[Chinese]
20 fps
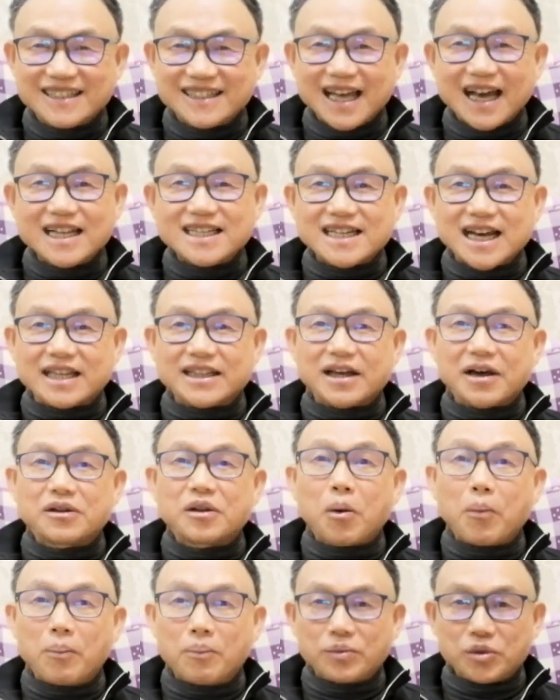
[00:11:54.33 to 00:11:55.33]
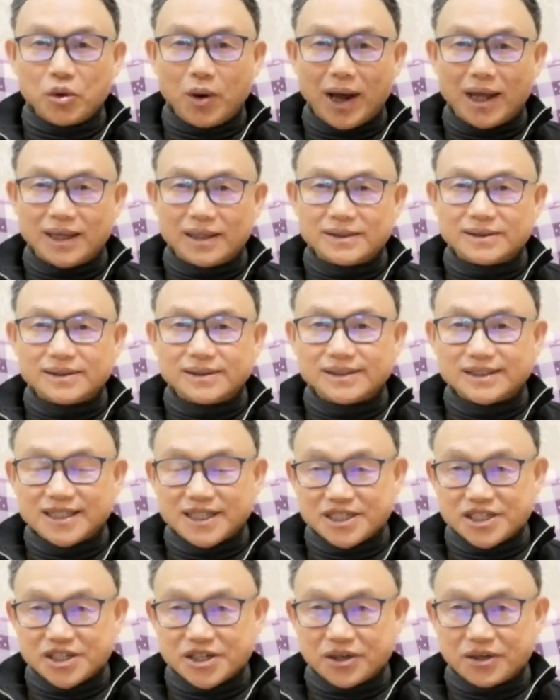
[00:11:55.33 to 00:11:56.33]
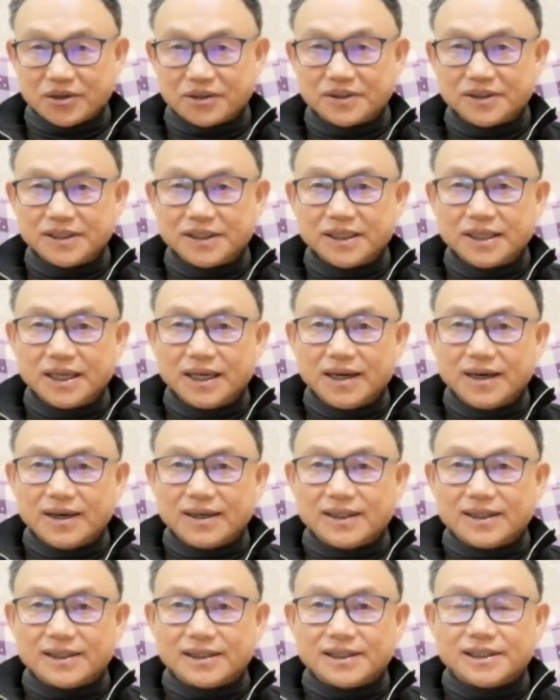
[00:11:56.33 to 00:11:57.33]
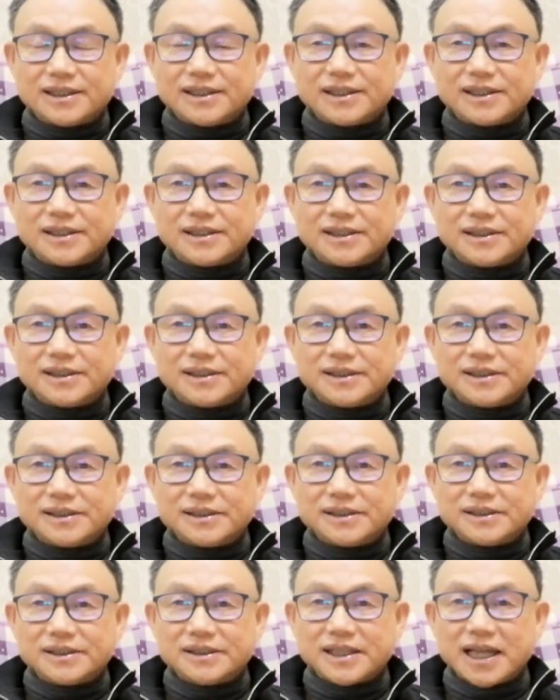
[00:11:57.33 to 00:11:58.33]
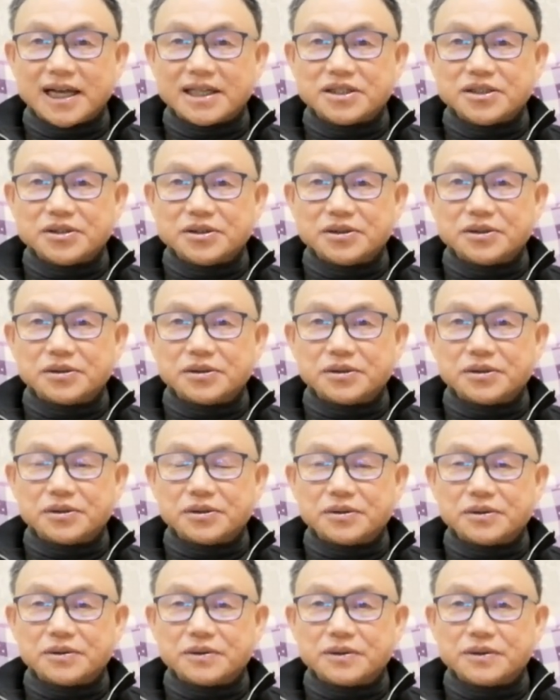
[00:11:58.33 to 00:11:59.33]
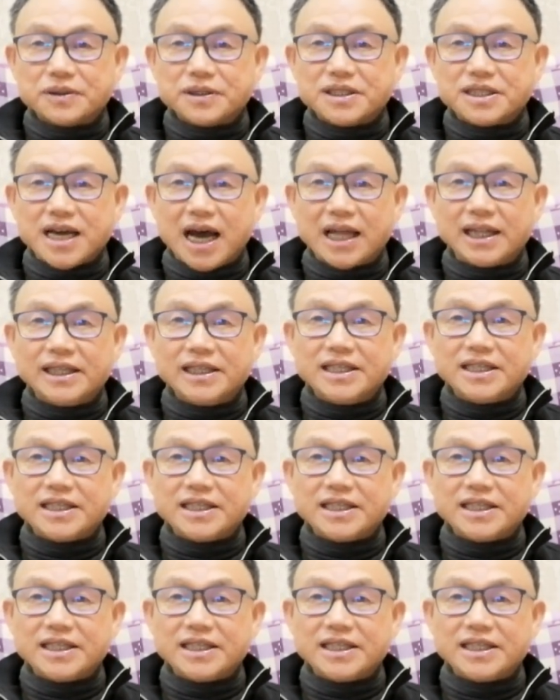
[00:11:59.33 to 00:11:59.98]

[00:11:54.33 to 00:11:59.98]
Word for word: 他讲到垄断的时候。嗯，他就讲了